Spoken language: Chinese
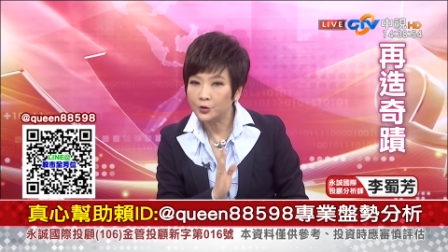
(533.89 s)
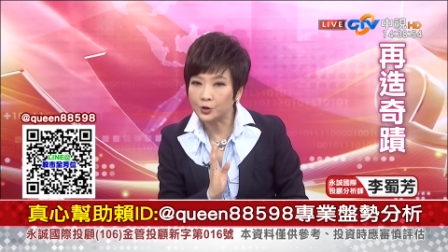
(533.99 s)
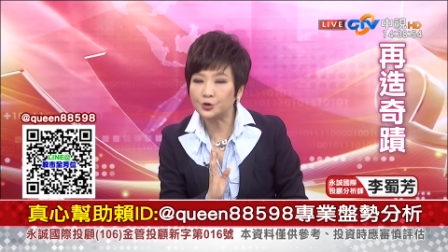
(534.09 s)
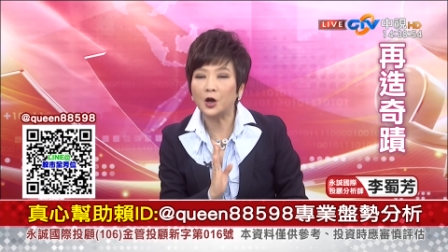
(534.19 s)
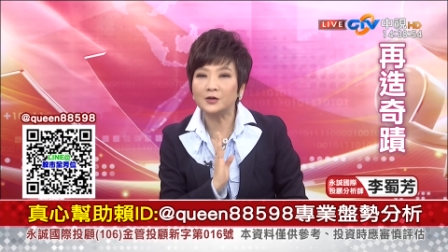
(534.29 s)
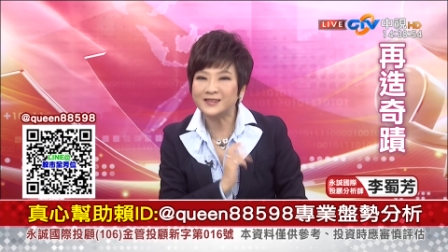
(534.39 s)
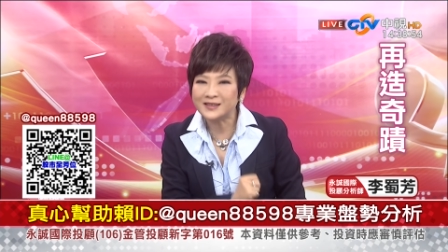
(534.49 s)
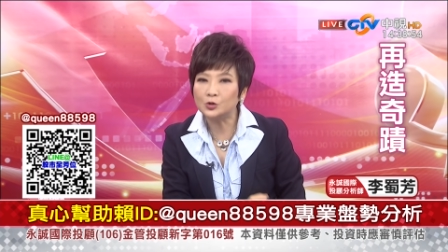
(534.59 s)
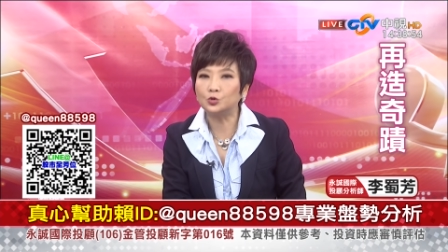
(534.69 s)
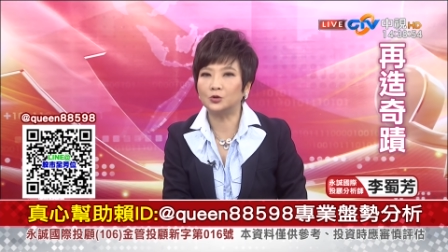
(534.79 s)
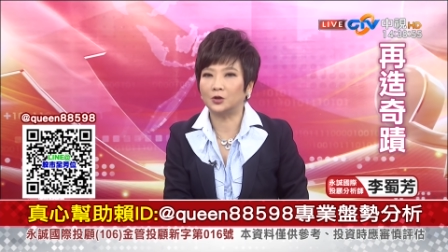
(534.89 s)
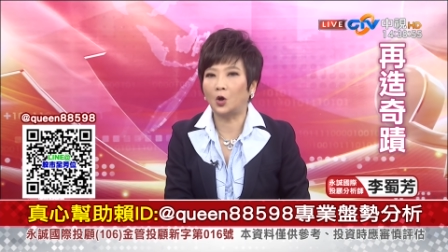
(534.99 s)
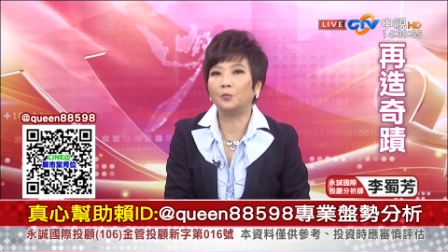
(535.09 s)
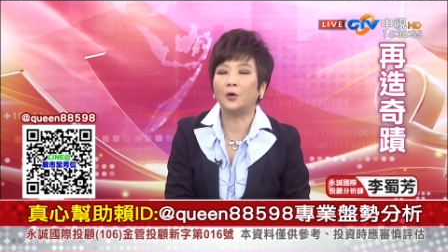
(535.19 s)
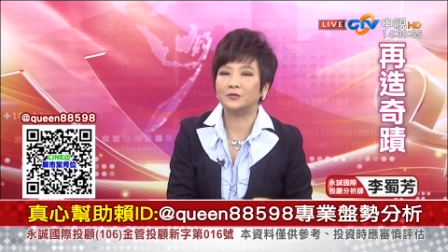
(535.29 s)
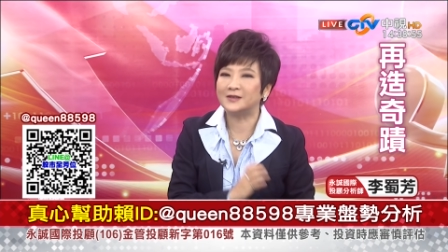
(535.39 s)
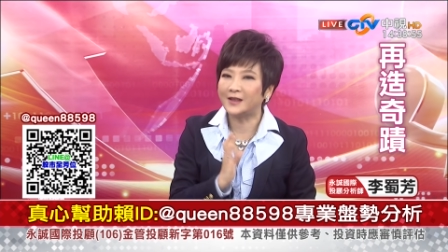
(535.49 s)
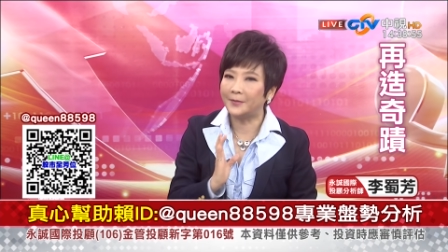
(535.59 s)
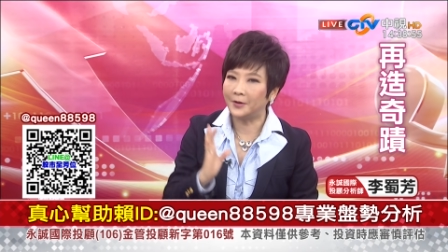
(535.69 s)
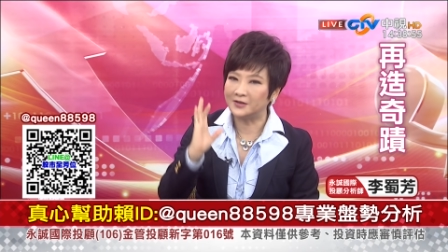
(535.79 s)
有时候适度的通膨是
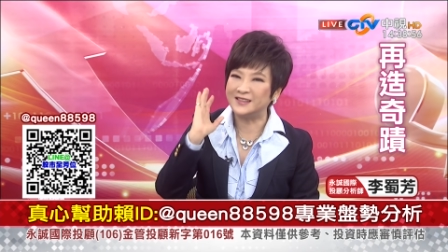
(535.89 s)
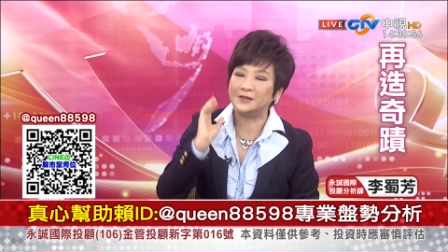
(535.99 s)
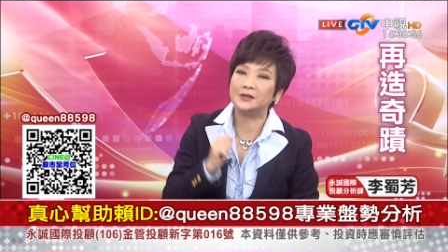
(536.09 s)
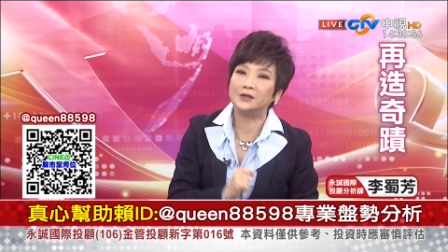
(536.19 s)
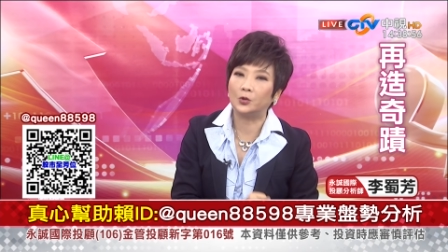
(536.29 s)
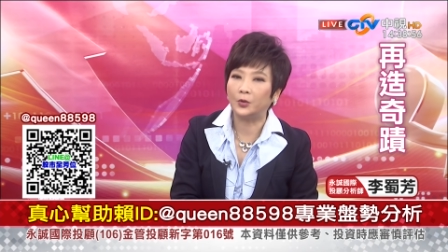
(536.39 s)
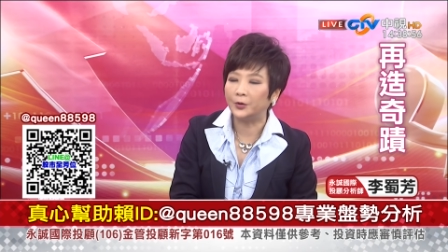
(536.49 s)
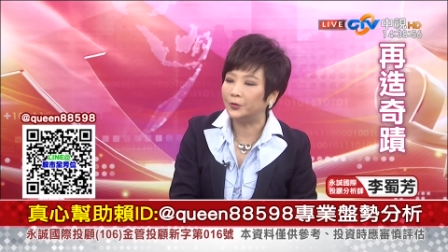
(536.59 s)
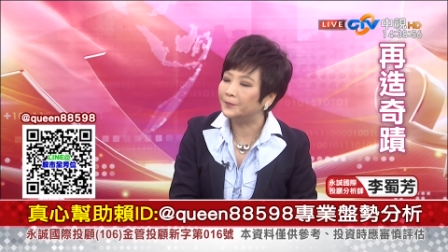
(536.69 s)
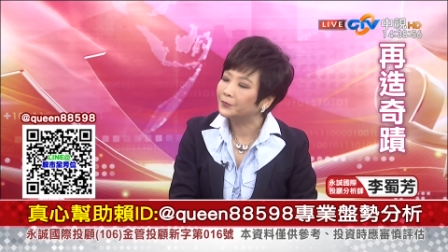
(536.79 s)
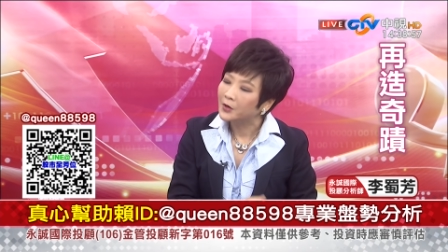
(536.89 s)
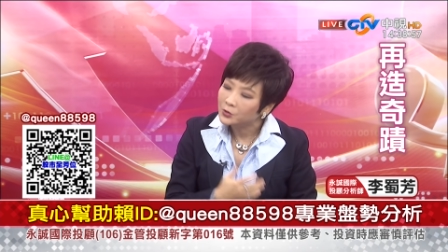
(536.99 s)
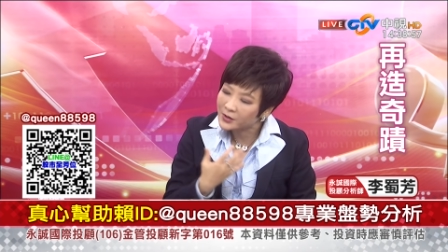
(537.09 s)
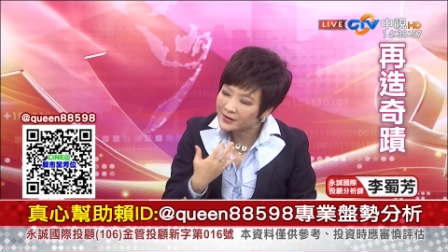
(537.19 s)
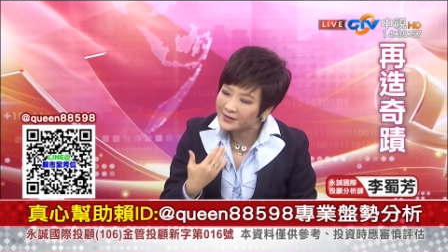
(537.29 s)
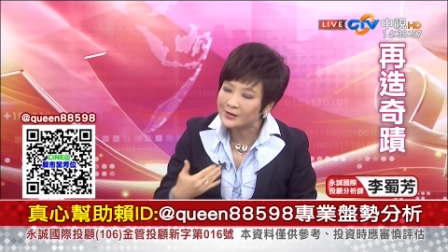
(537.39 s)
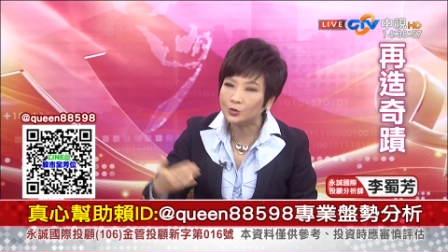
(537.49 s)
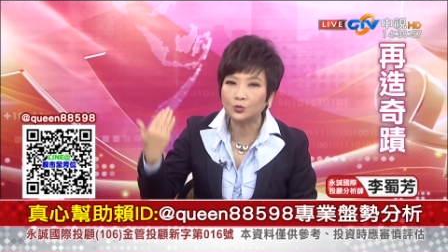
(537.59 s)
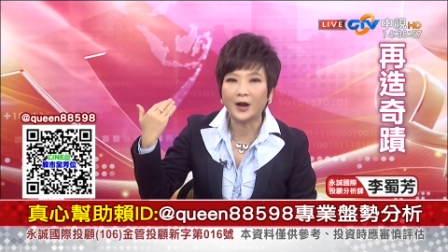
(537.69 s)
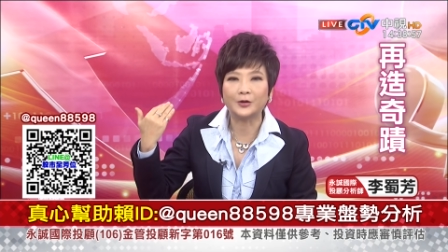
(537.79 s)
代表景气的回温，所以适
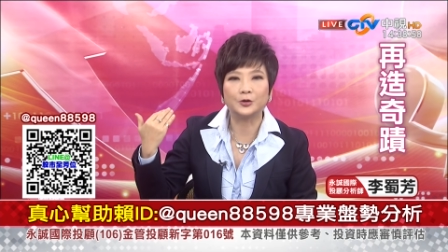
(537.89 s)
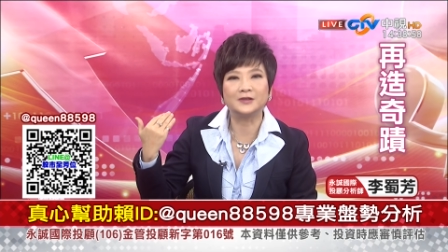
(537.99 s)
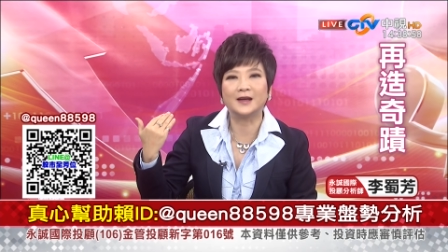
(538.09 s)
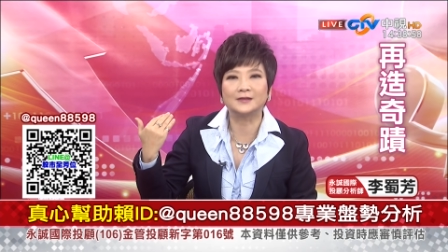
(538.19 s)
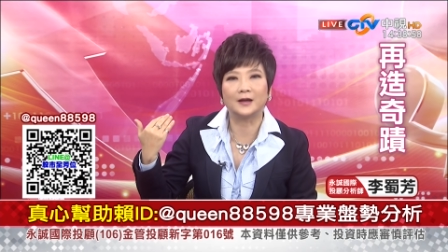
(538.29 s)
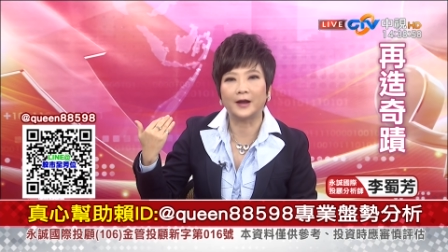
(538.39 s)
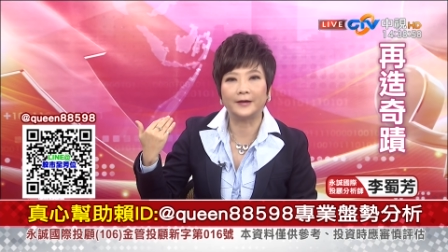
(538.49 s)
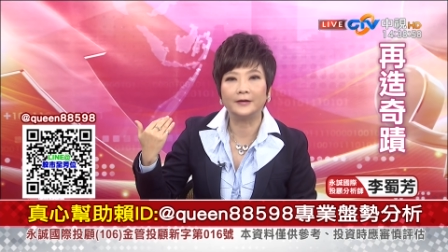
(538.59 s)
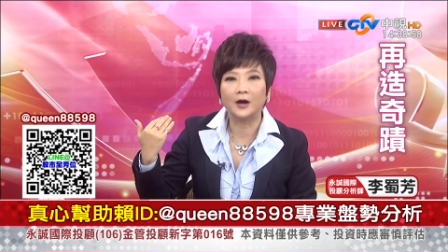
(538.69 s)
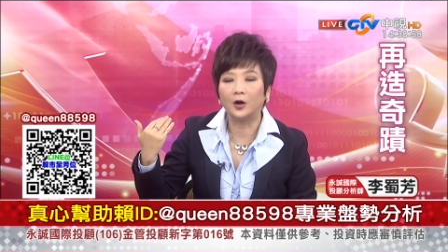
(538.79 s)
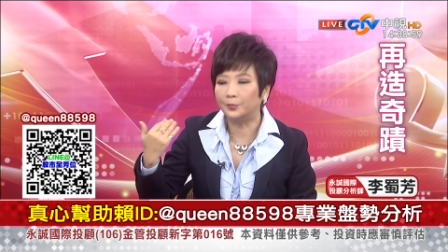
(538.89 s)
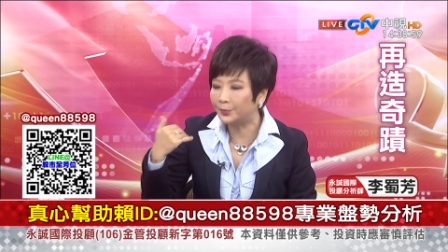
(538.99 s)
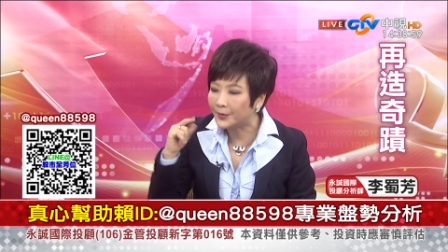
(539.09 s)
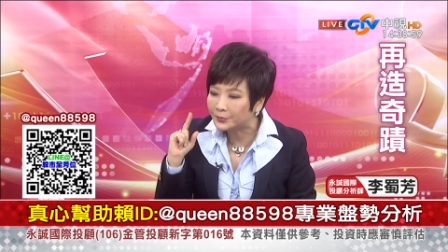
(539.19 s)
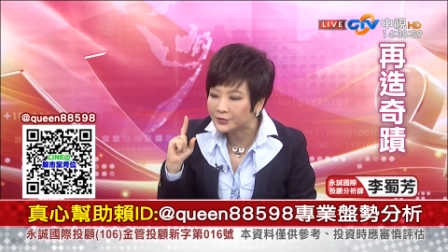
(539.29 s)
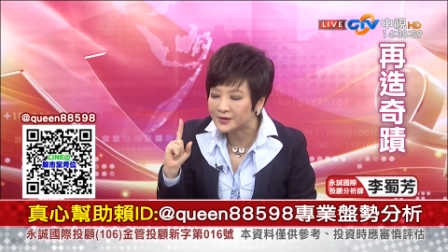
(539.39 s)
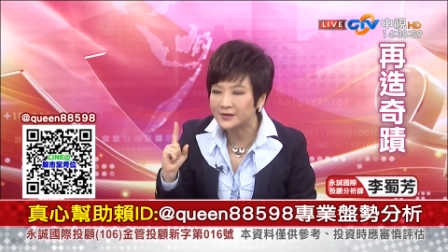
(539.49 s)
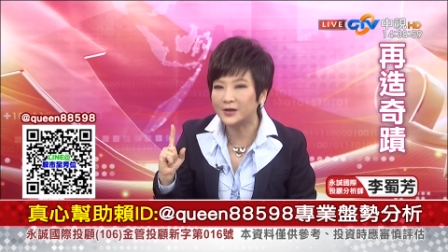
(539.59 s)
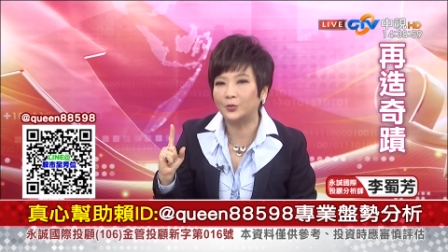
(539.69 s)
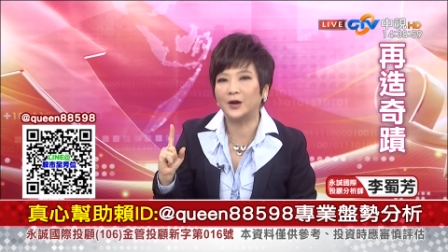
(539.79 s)
度让油价上来，好，并不是一
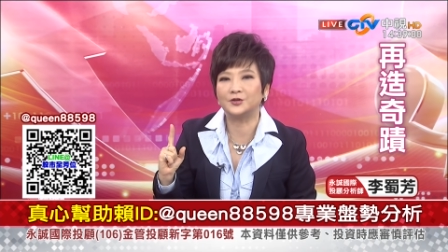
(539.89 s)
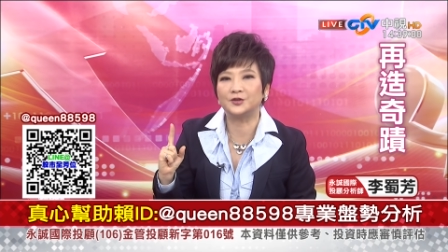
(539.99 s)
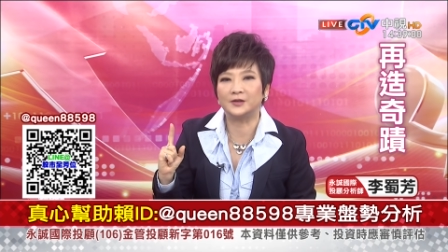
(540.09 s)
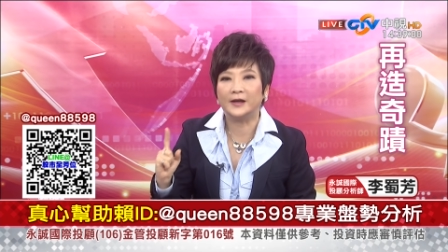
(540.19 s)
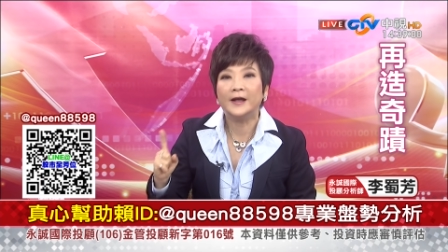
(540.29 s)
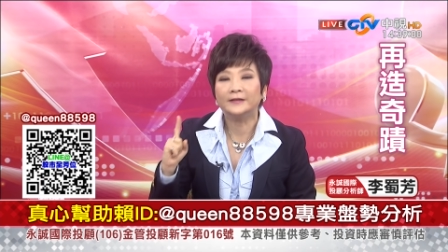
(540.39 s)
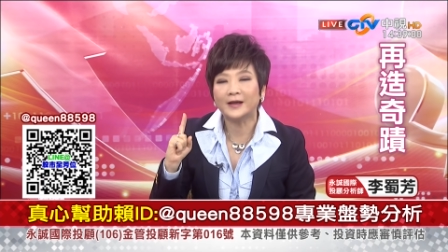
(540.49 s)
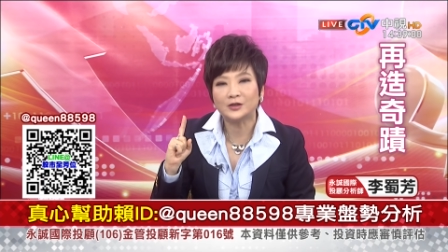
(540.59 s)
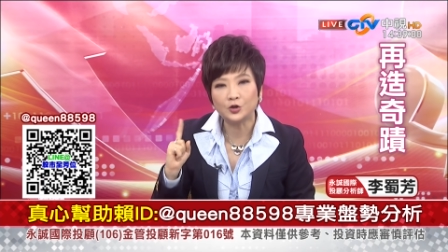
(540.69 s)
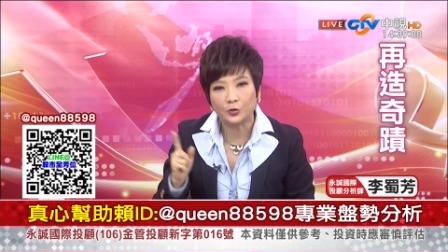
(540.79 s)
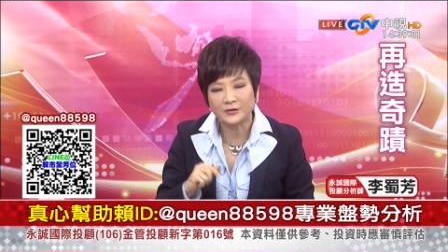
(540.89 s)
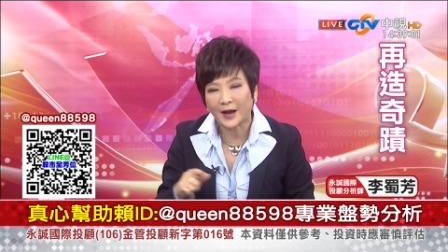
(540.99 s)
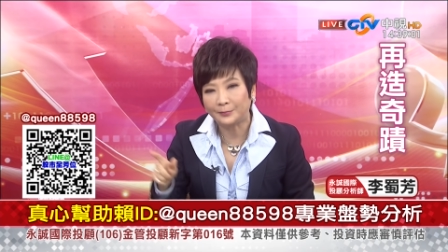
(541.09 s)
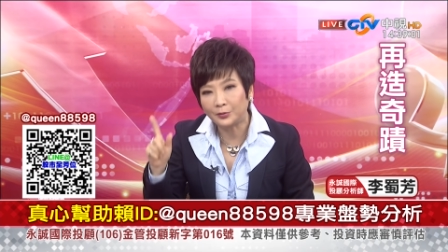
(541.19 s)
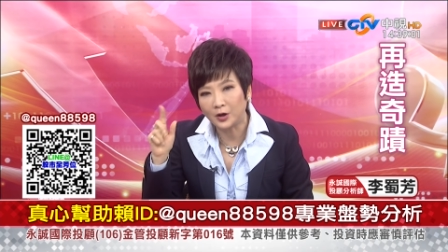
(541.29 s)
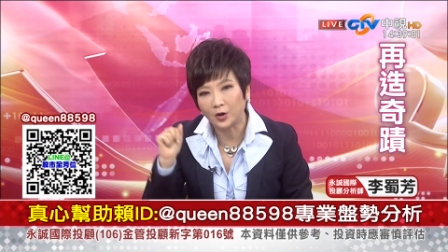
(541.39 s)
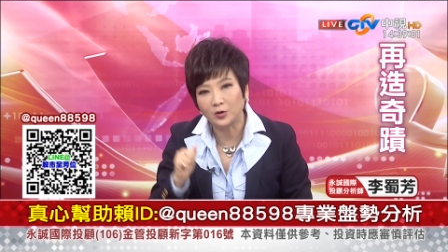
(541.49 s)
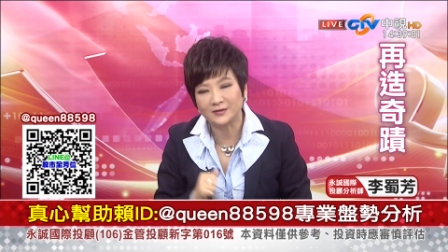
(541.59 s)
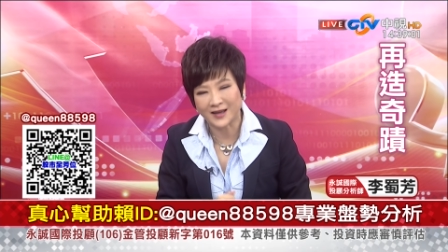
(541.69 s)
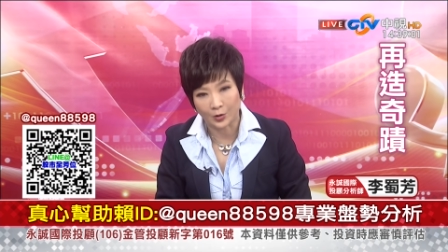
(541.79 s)
件坏事情。但是油价不能
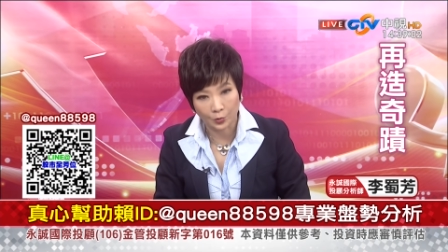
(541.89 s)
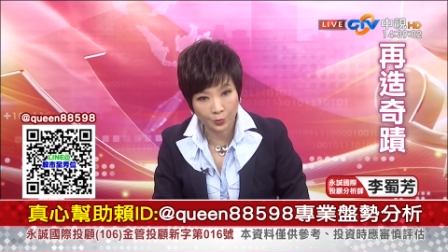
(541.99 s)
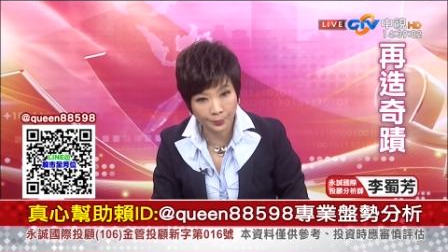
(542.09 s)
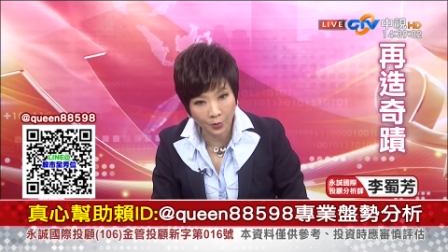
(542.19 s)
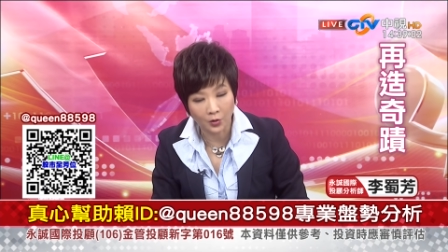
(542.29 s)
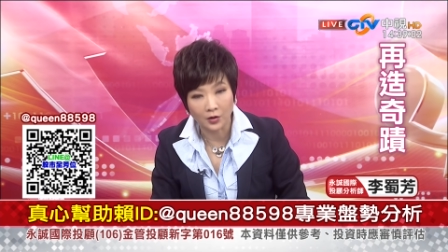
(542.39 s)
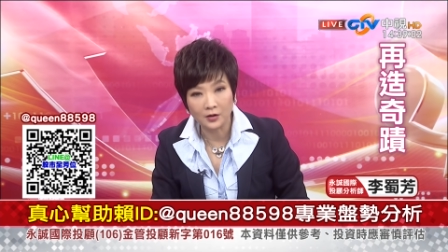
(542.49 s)
够涨破